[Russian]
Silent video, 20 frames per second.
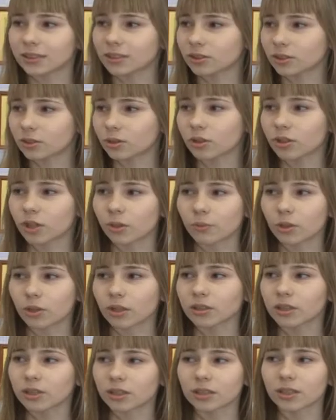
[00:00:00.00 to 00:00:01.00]
столько
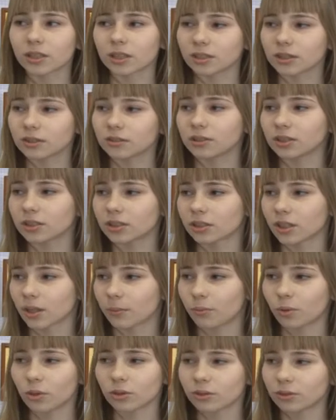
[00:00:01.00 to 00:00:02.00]
много таких красивых
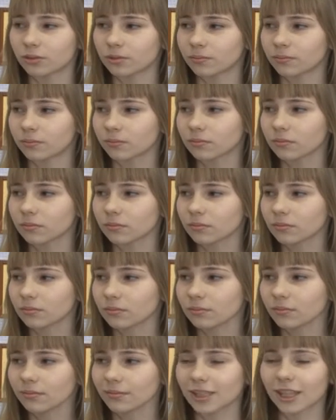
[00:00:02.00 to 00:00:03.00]
работ,
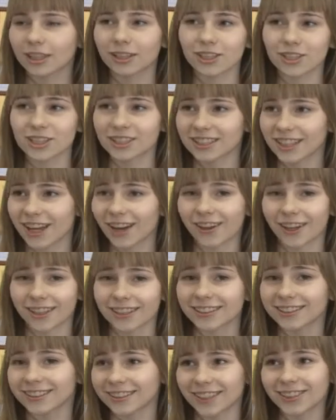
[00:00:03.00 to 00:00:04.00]
я даже не знаю, как
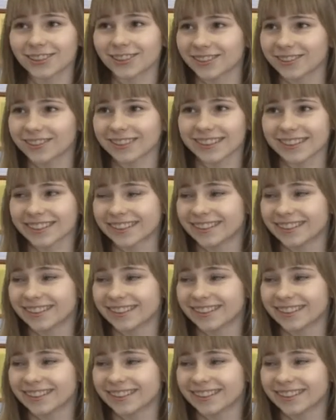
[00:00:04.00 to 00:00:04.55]
их делаю, то есть